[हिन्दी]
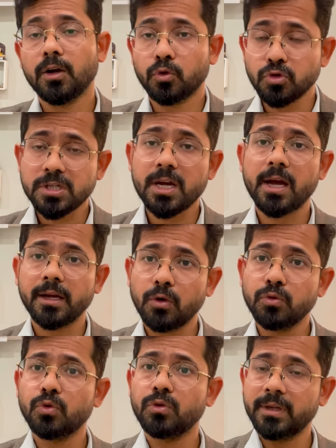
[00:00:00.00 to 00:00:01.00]
कुछ खाना
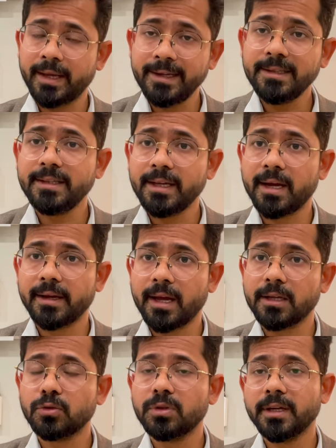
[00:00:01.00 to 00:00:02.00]
उनको नहीं दिया
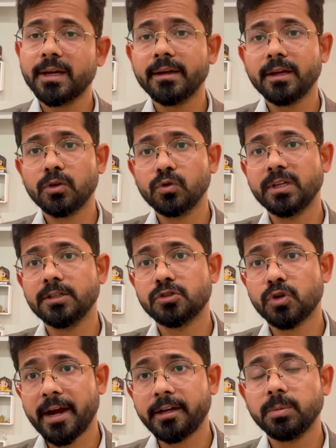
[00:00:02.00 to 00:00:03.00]
गया तो देखा गया कि उनके
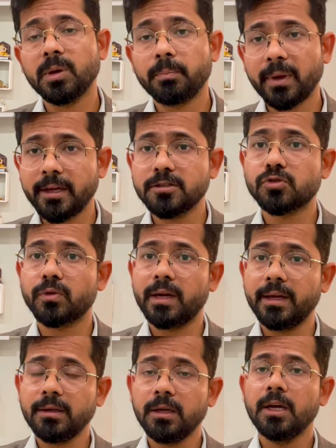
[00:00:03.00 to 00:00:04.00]
ज्वाइंट में पेन
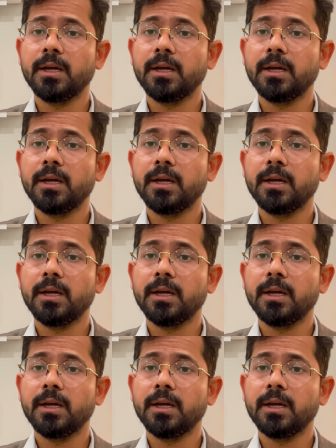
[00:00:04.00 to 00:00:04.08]
स्वेलिंग